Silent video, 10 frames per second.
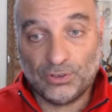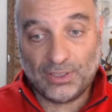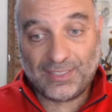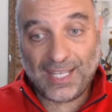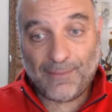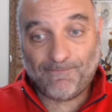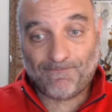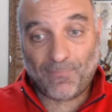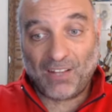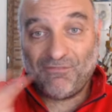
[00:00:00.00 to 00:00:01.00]
si
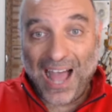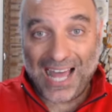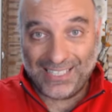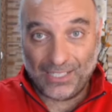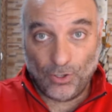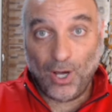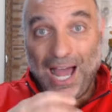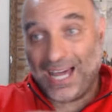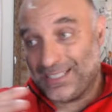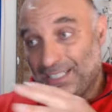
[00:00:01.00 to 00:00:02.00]
vadano
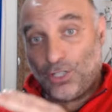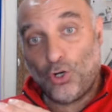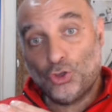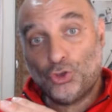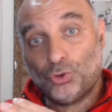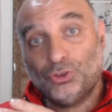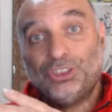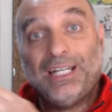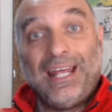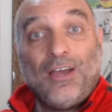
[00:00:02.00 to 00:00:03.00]
a
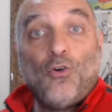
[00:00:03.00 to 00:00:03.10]
ricongiungere